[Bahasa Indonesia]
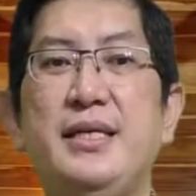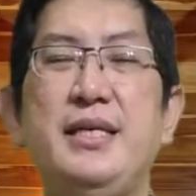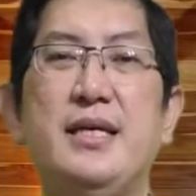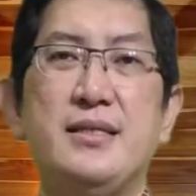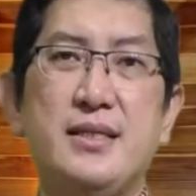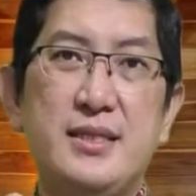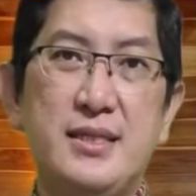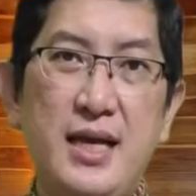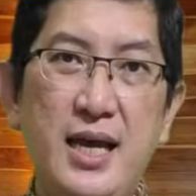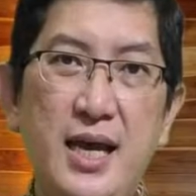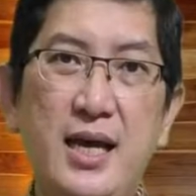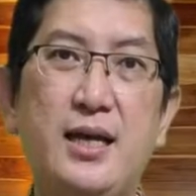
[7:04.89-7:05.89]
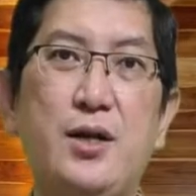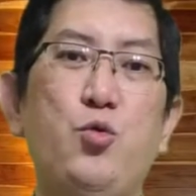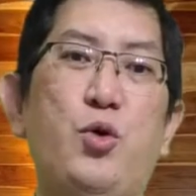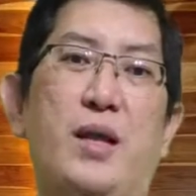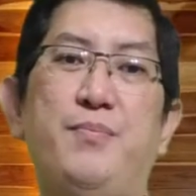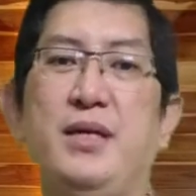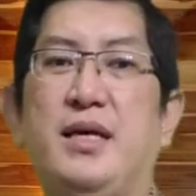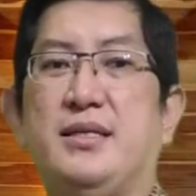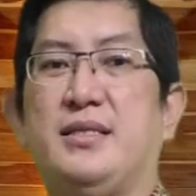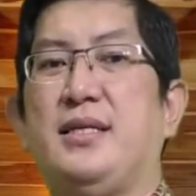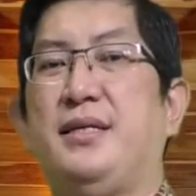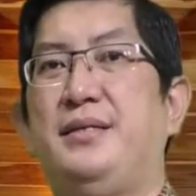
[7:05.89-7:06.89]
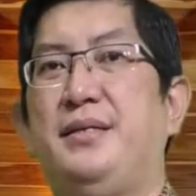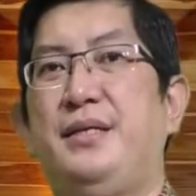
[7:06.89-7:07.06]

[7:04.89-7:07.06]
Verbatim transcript: yang sangat luar biasa,